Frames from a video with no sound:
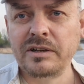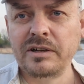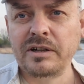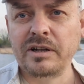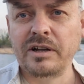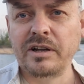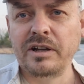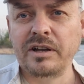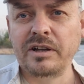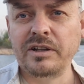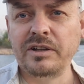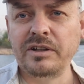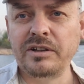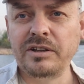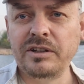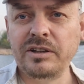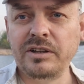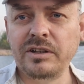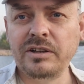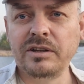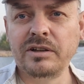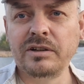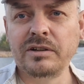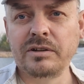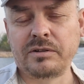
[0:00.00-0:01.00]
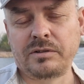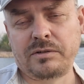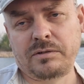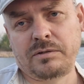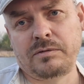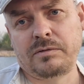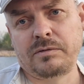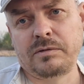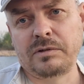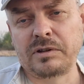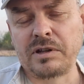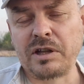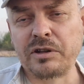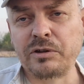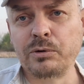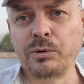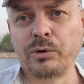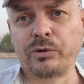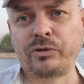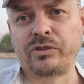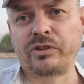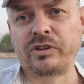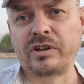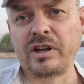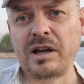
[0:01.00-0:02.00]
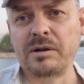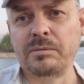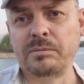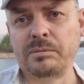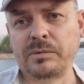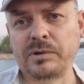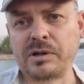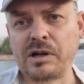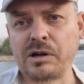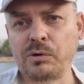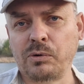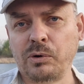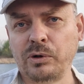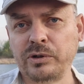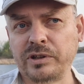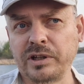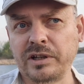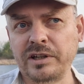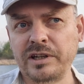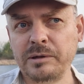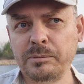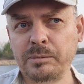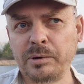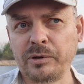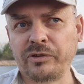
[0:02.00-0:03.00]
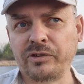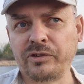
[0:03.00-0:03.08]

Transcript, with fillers: э, и нанес там какой-то либо